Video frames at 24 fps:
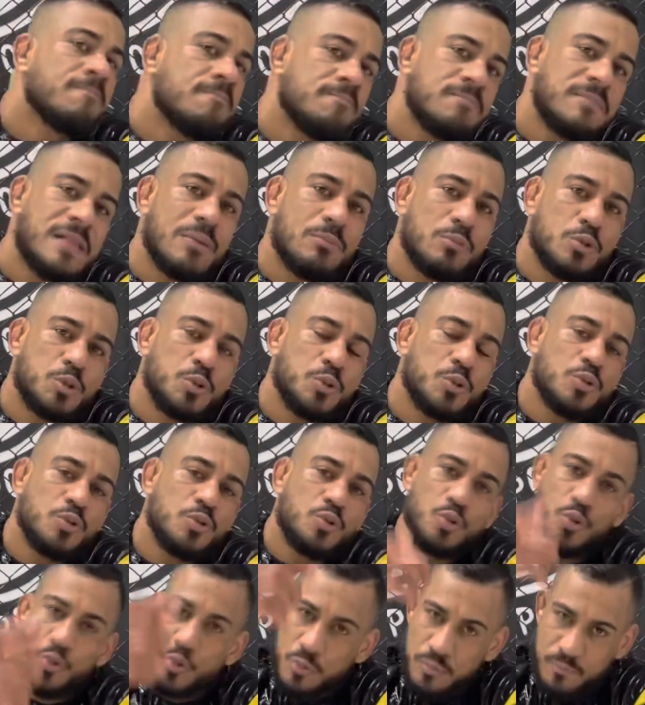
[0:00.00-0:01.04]
Tamo
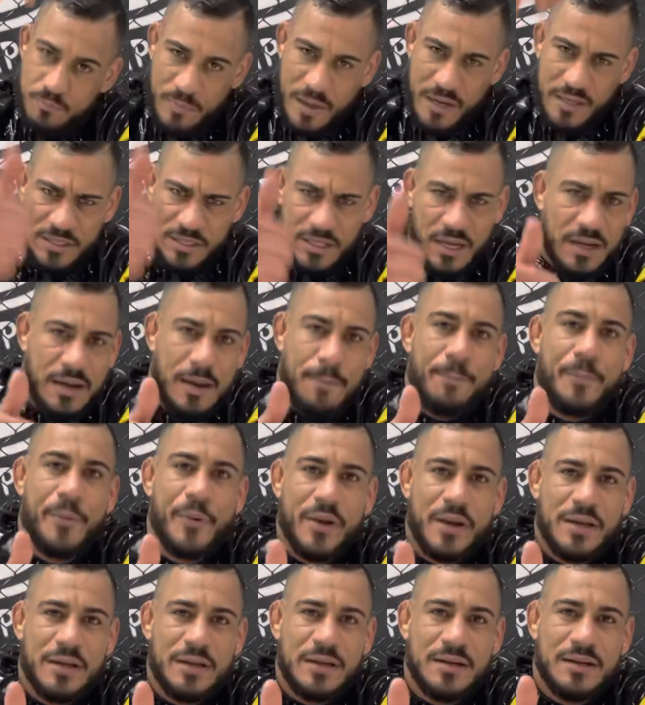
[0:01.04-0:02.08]
junto, Axé
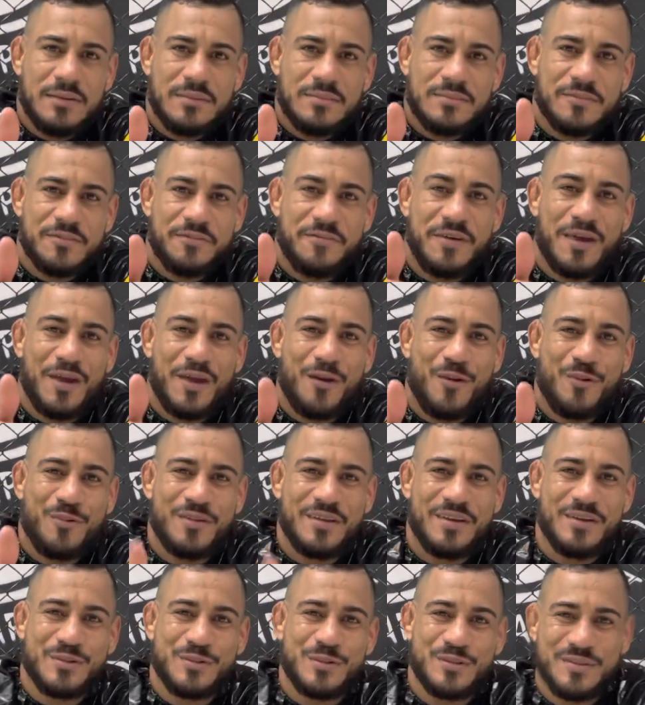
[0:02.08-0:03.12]
poeira, fique com
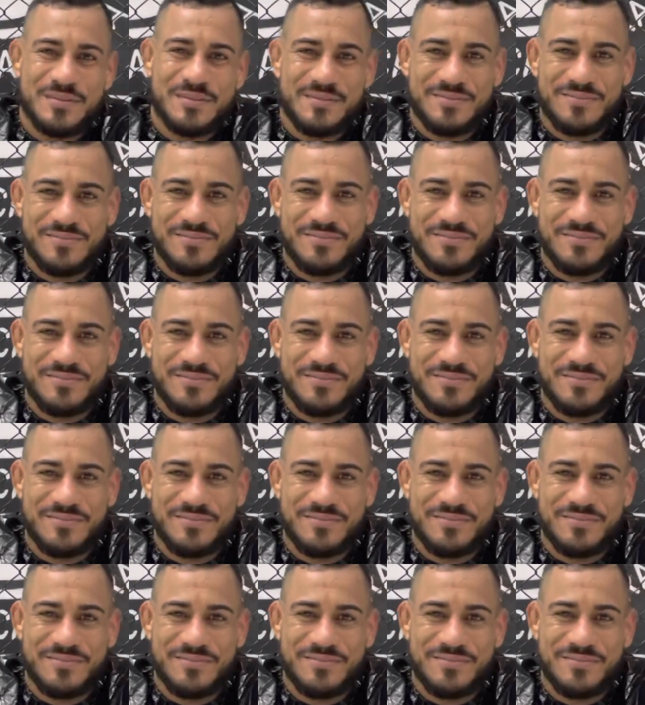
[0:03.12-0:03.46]
Deus.